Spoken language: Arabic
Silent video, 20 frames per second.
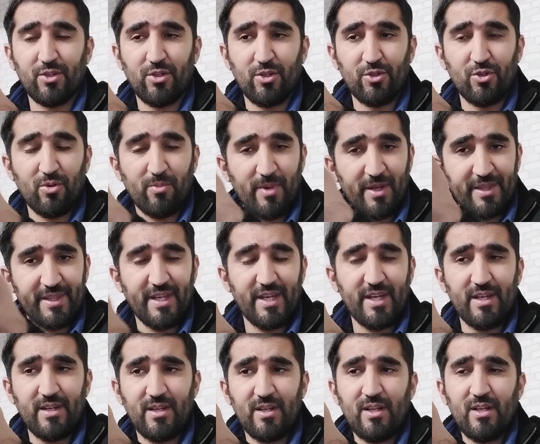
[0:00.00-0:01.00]
لي دومونداه
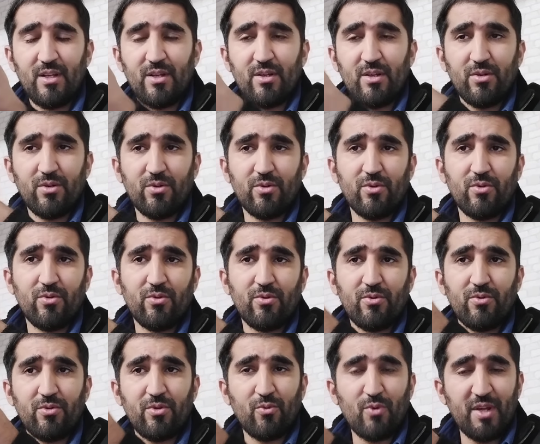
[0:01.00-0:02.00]

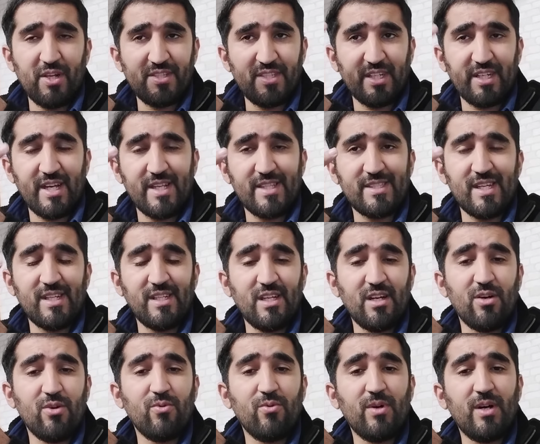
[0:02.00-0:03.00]
والوثيقه الثانيه
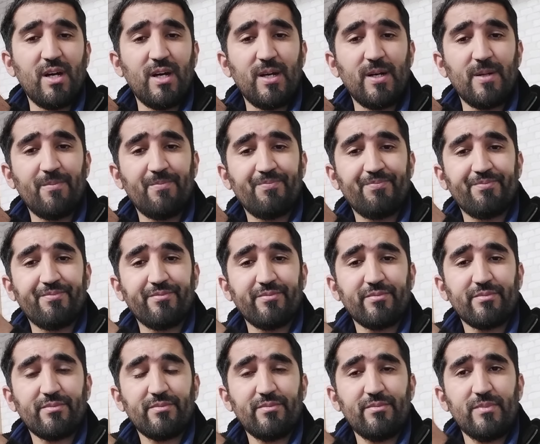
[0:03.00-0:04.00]
هو
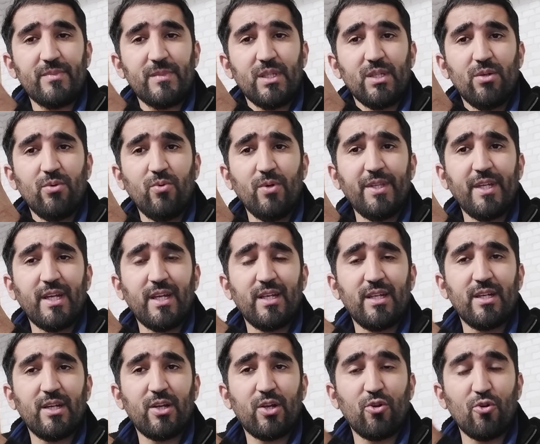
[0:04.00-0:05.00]
هو داك
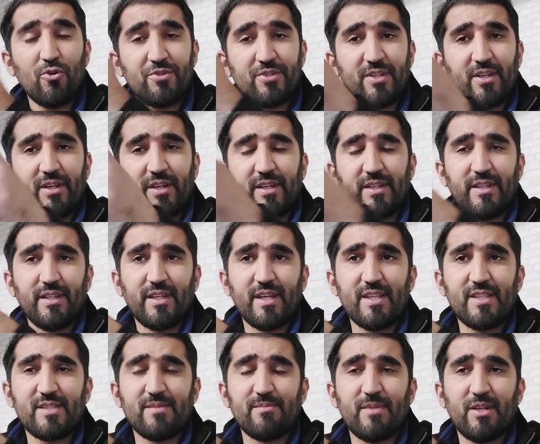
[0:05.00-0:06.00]
الكلوتير يعني
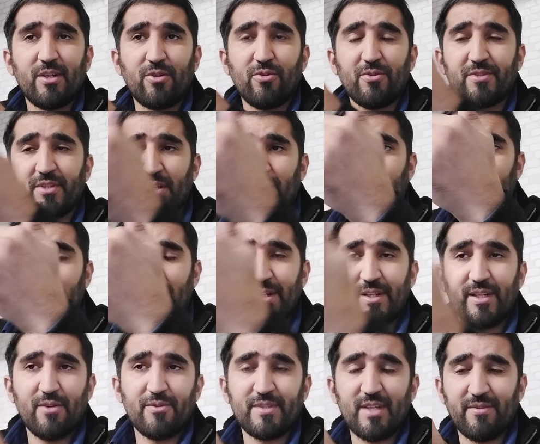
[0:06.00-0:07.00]
كيتسمى الكلوتير هو
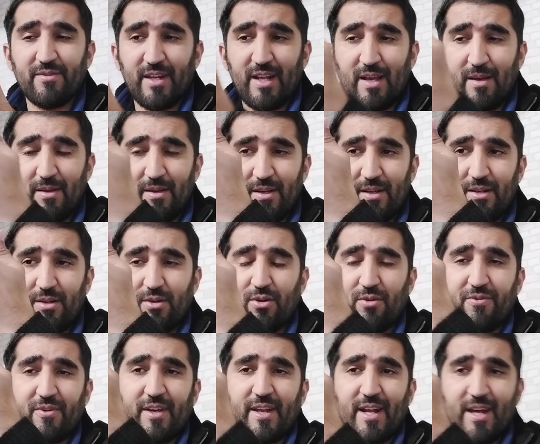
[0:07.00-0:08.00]
انه صافي راه
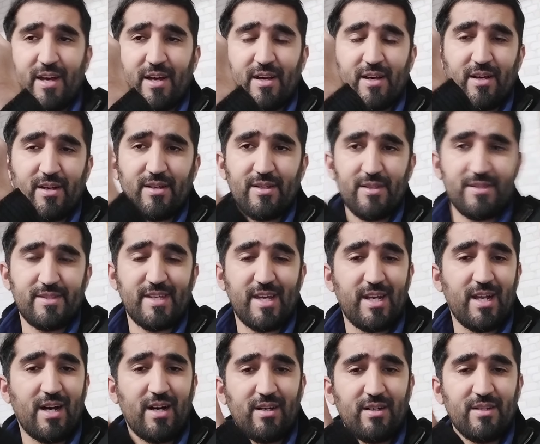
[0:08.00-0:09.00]
لوفر راه
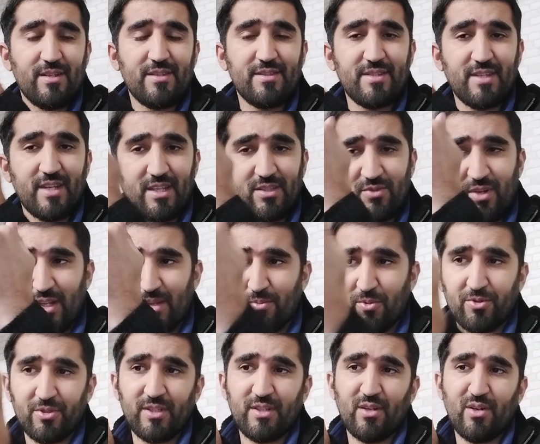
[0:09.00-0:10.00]
سالا سالات واحد
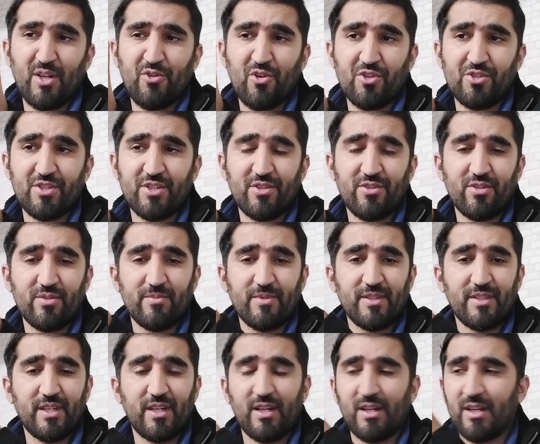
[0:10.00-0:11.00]
المده ديال 21 يوم
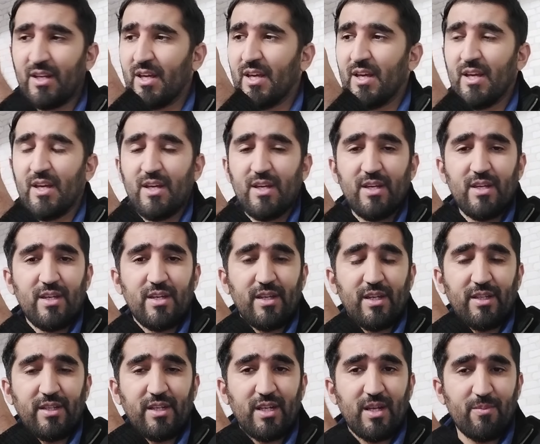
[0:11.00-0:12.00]
يعني
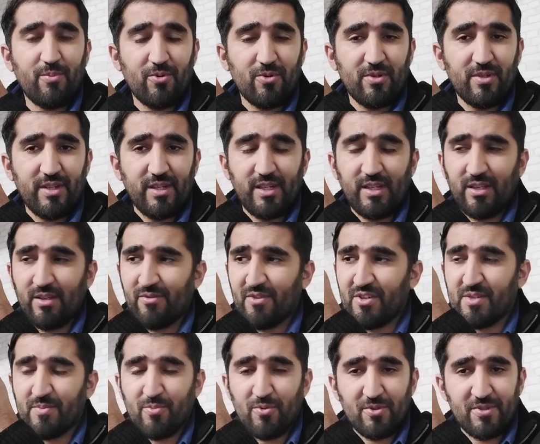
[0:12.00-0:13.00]
يعني لا يعني
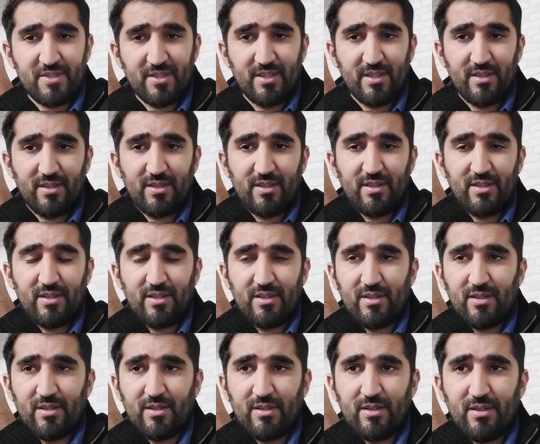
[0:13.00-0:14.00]
كيفاش بوست
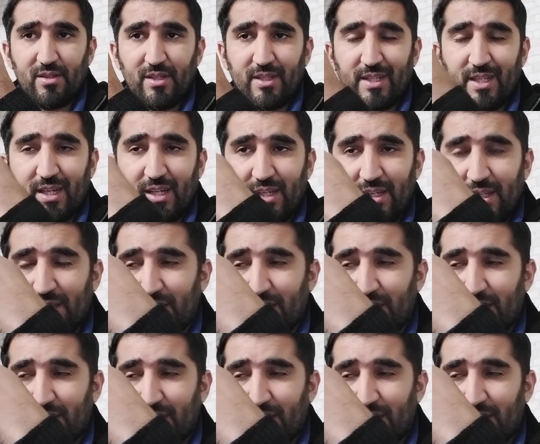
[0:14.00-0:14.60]
يطلق